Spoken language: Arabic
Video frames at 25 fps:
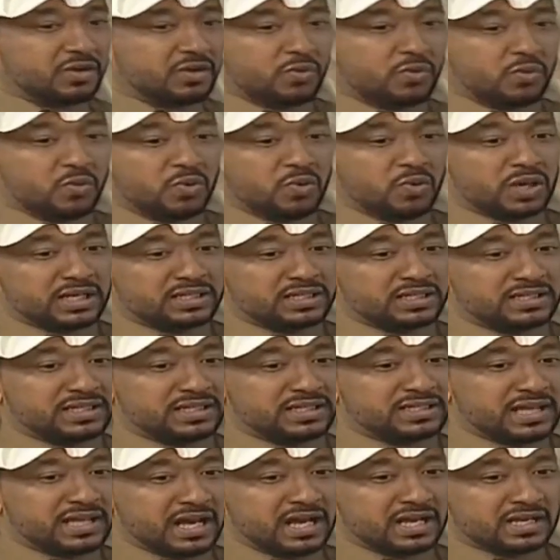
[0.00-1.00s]
وقد
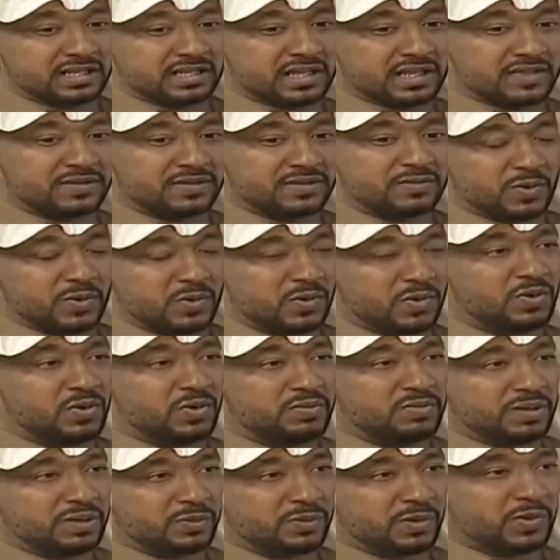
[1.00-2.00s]
يتعارض هذا
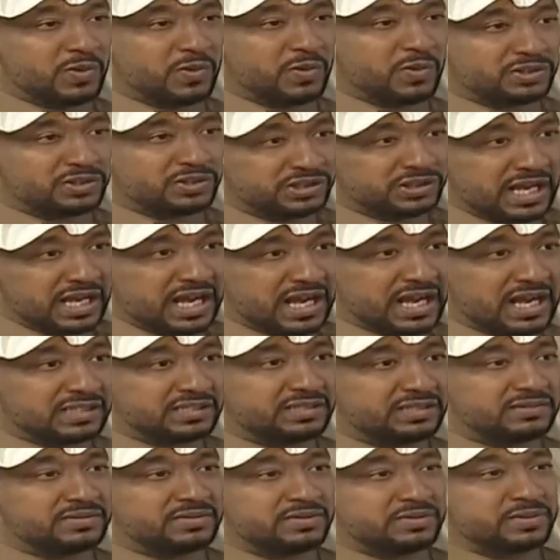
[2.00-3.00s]
الموضوع مع موضوع
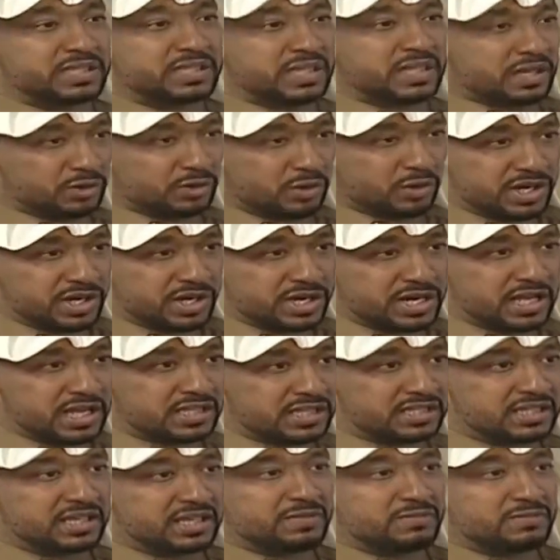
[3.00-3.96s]
الساعات انه متى اروح النادي،